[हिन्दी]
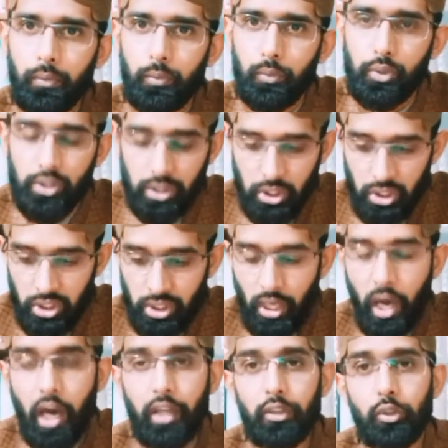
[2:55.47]
उसकी
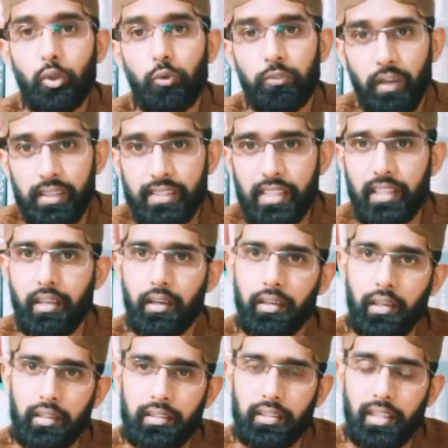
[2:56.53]
शान को वाजे कर
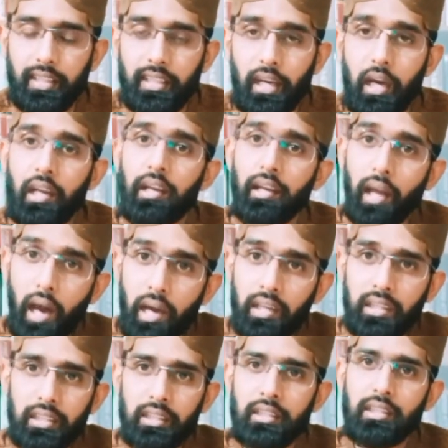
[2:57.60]
रही है कि अल्लाह
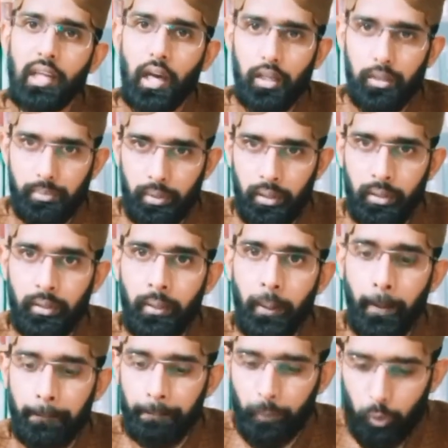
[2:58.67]
की निगाह में
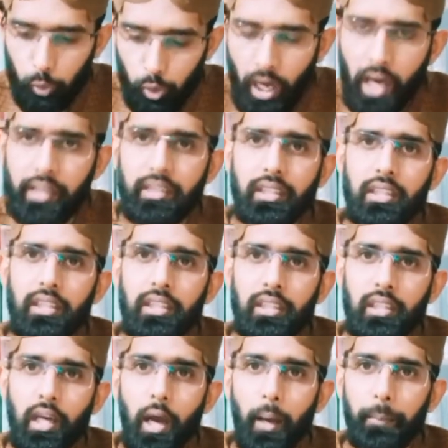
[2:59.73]
कुरान की
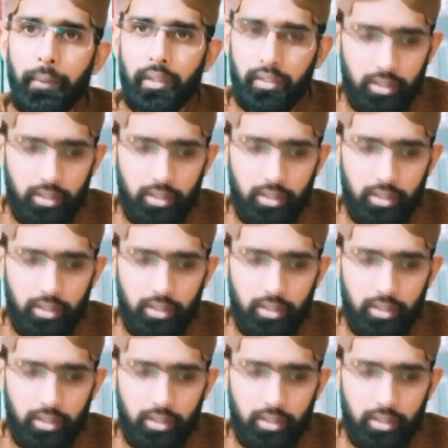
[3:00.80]
निगाह में